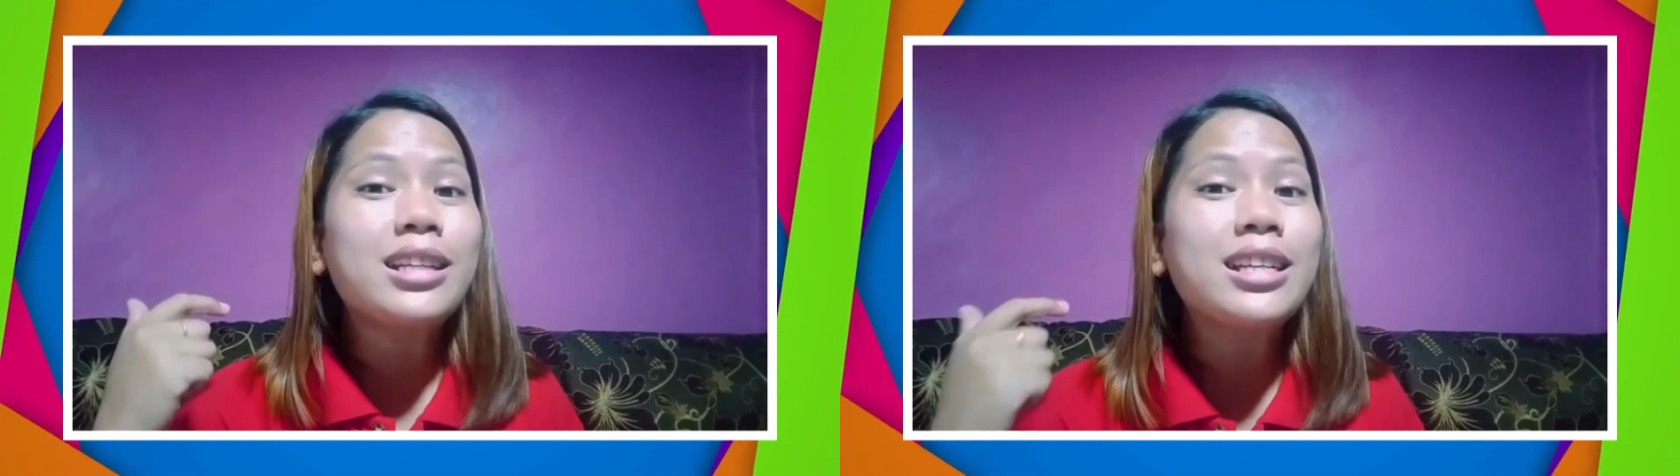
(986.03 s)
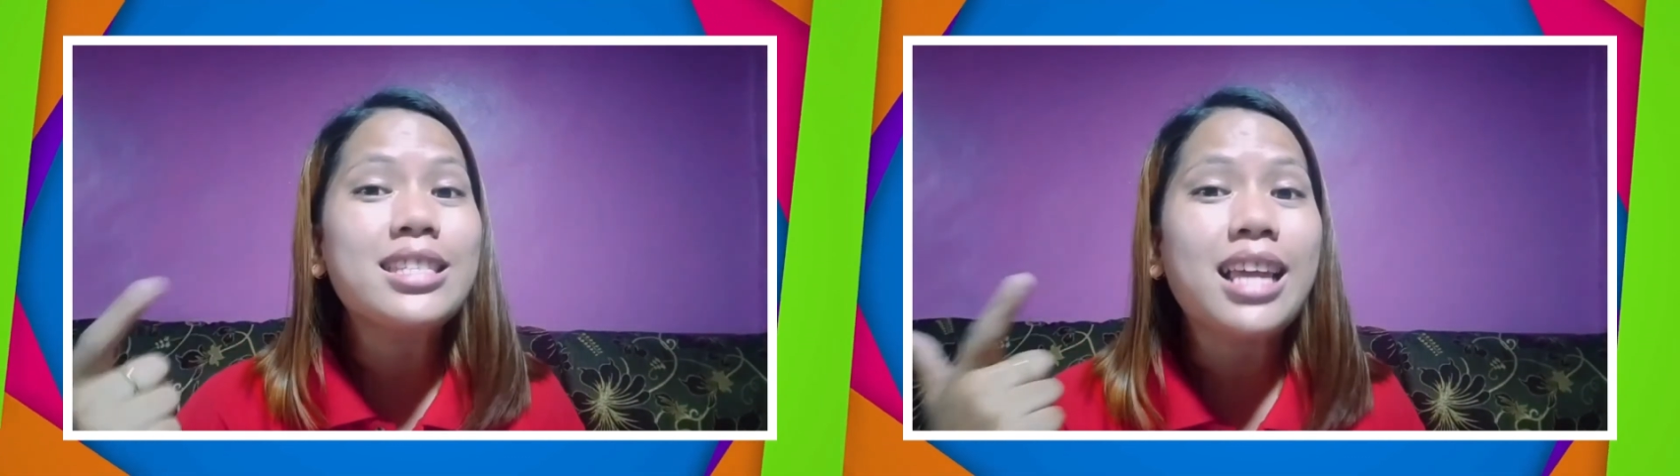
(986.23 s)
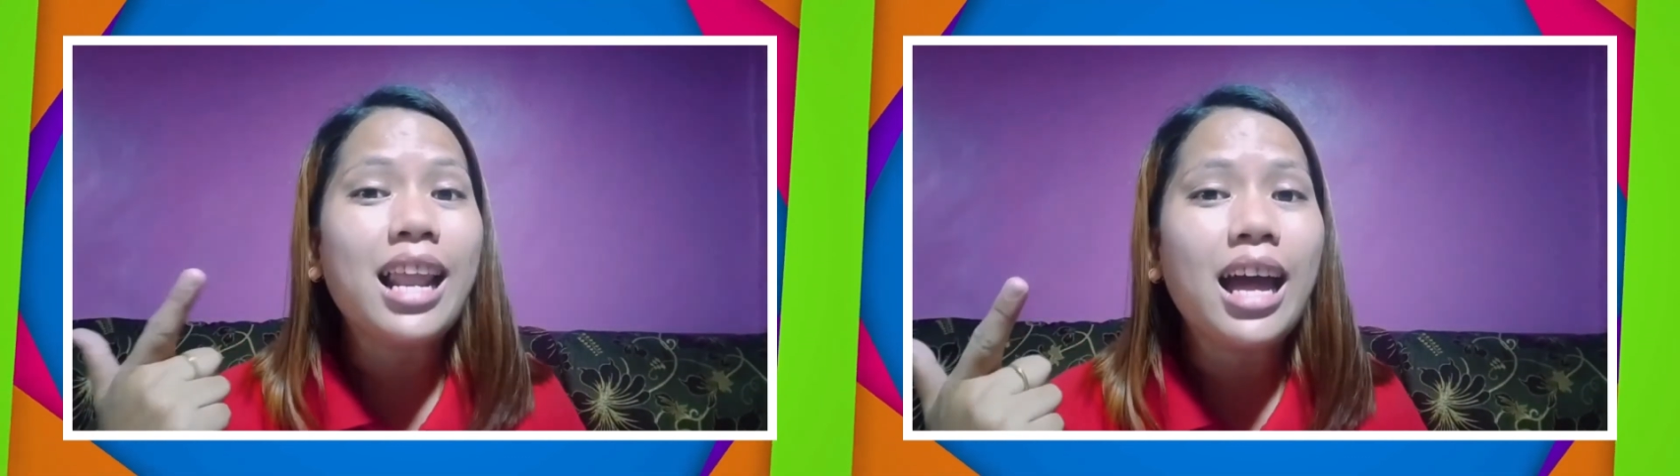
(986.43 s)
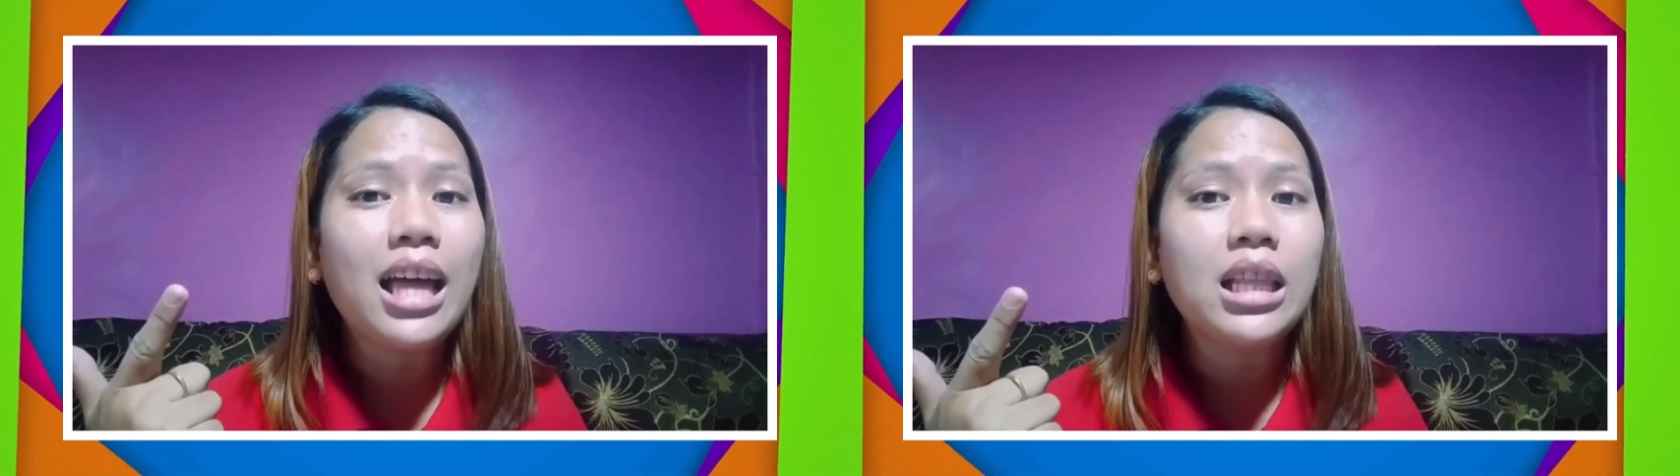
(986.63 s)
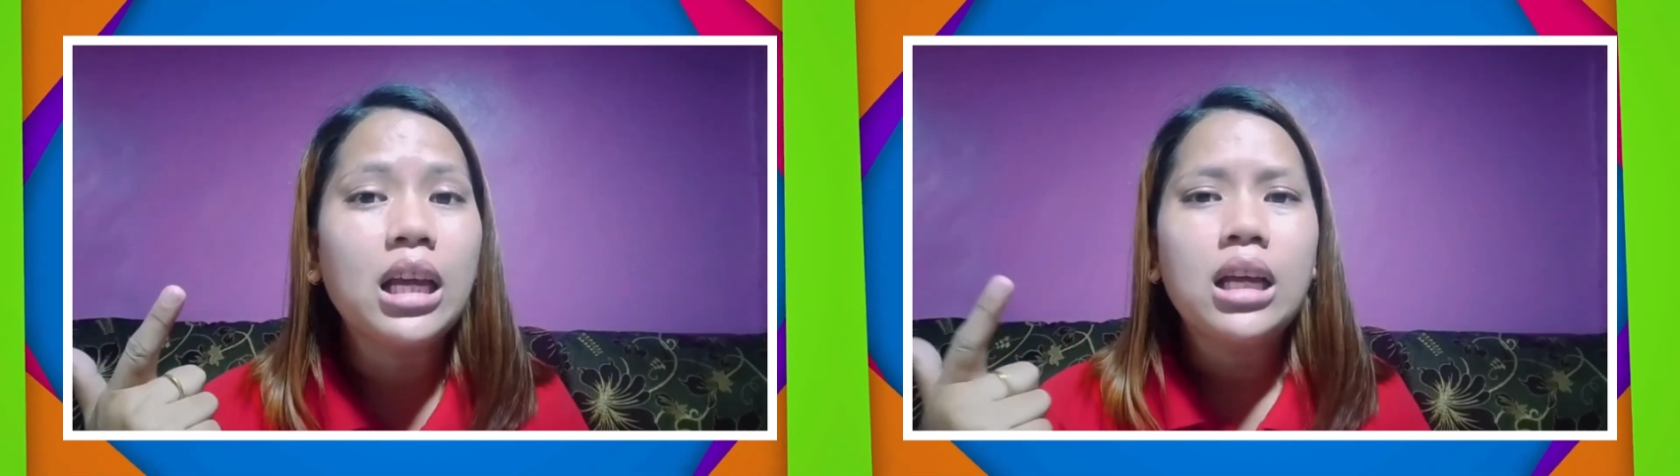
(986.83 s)
kesalahan,
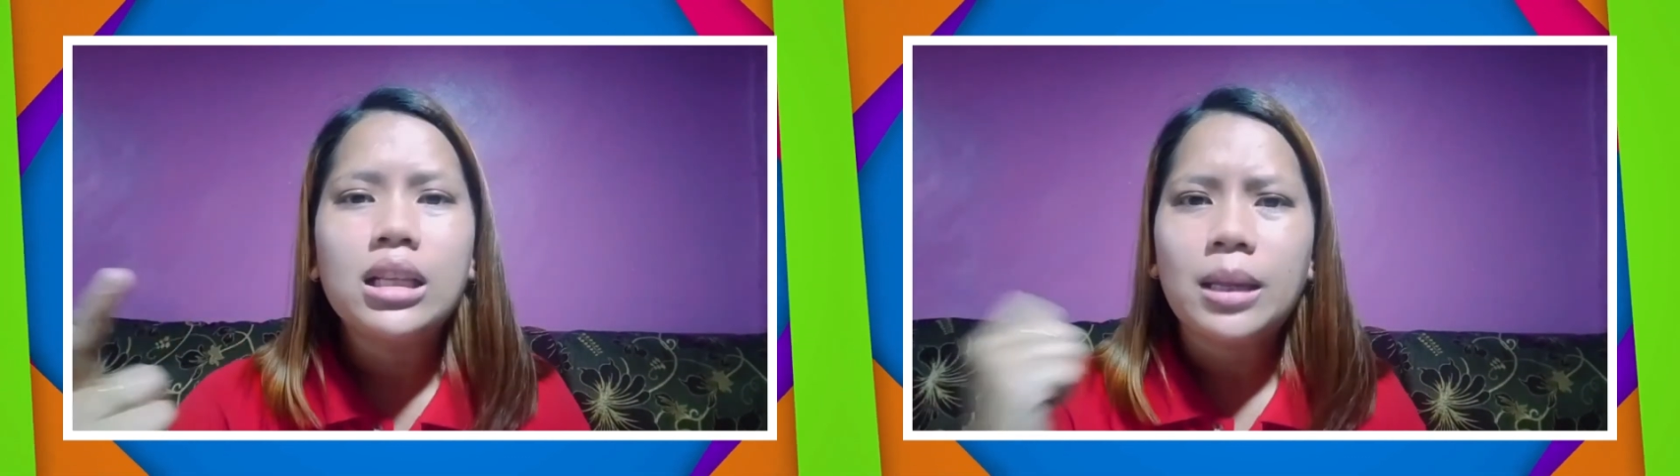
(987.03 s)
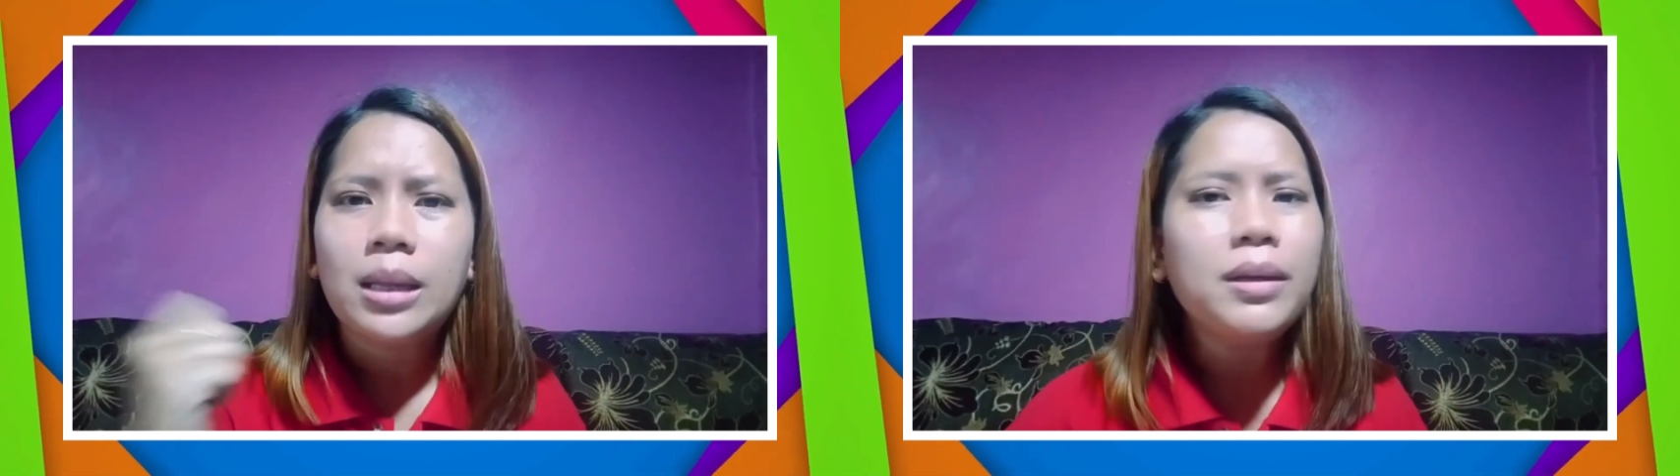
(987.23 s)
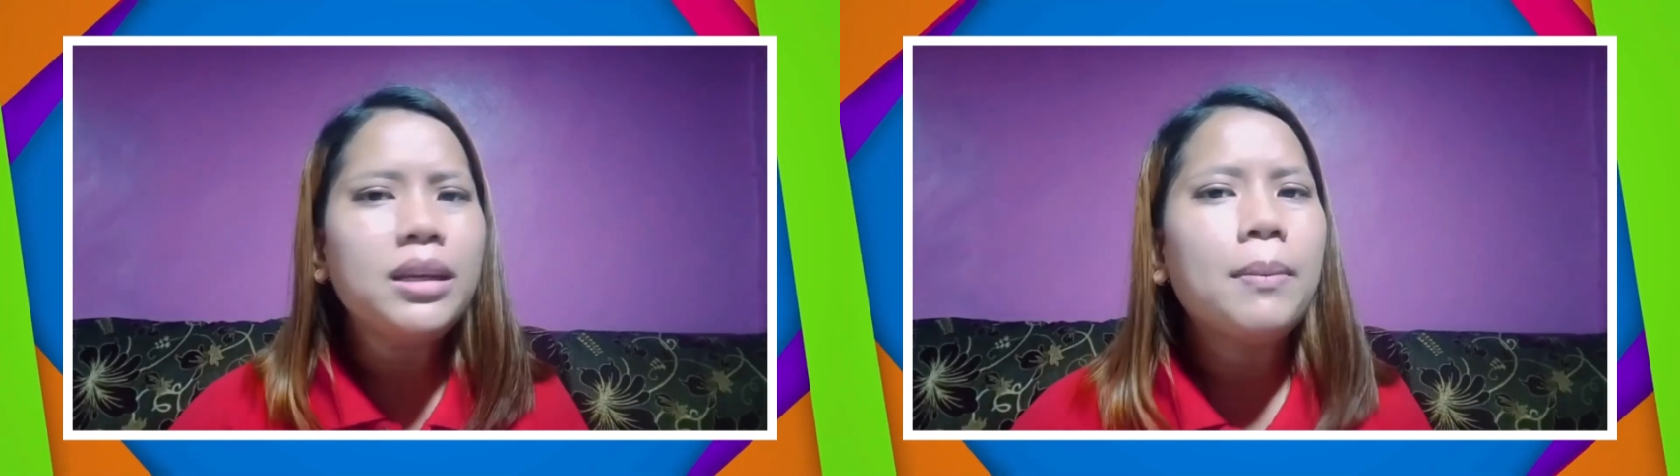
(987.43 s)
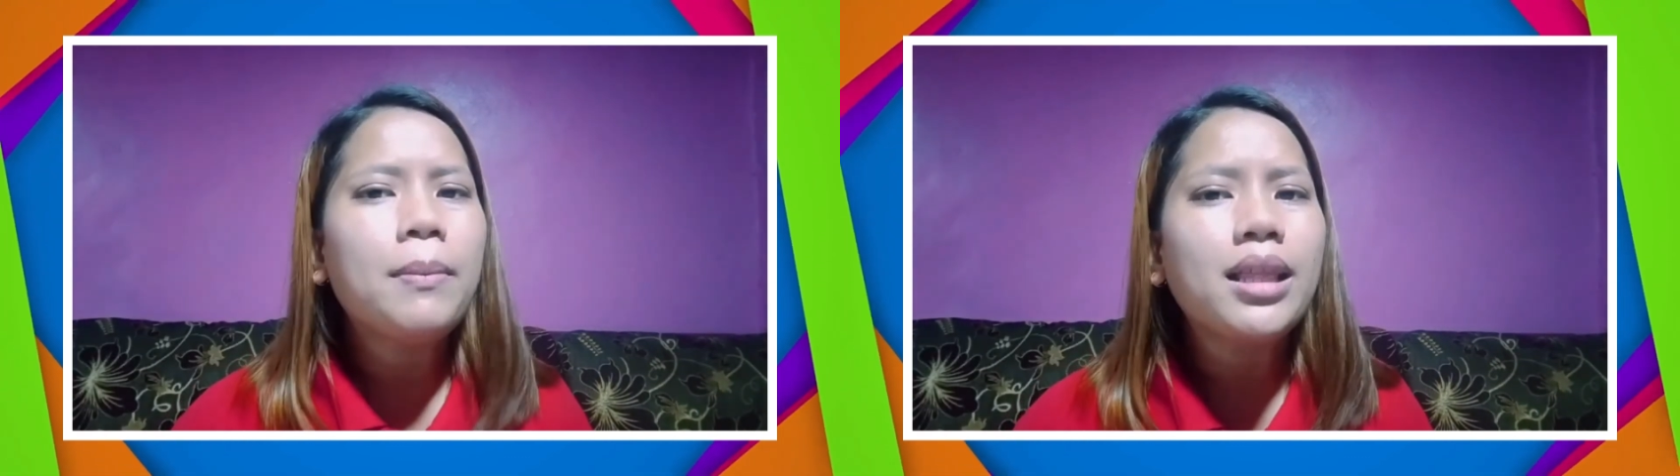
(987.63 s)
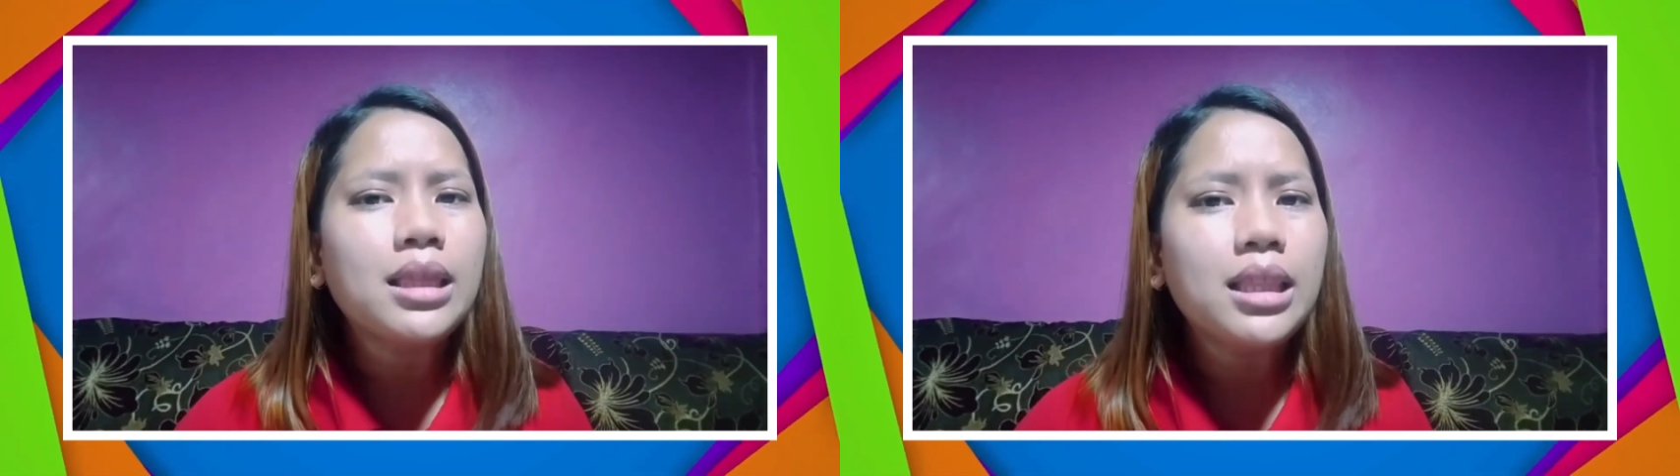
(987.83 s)
tapi dia
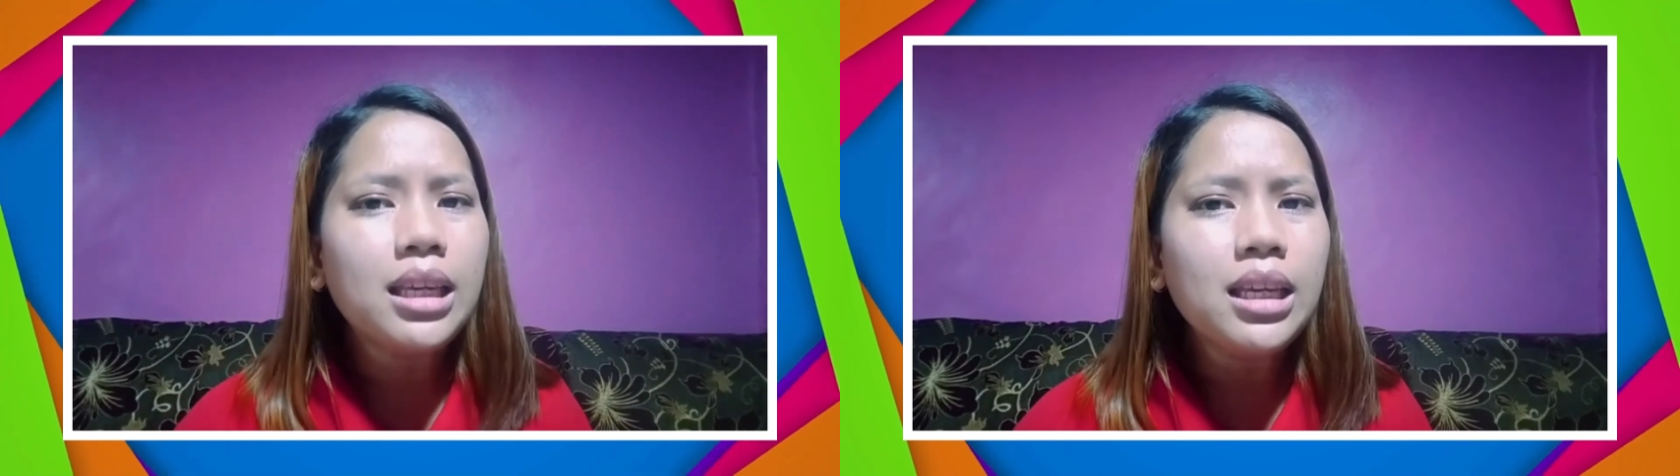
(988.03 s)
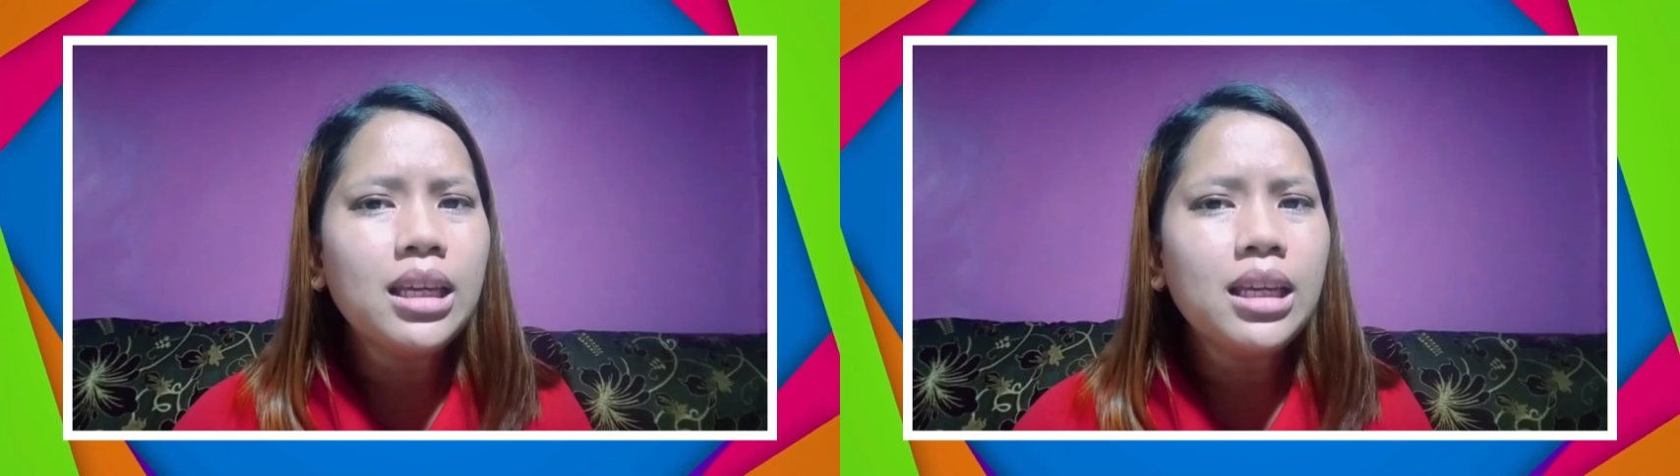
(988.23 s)
mati,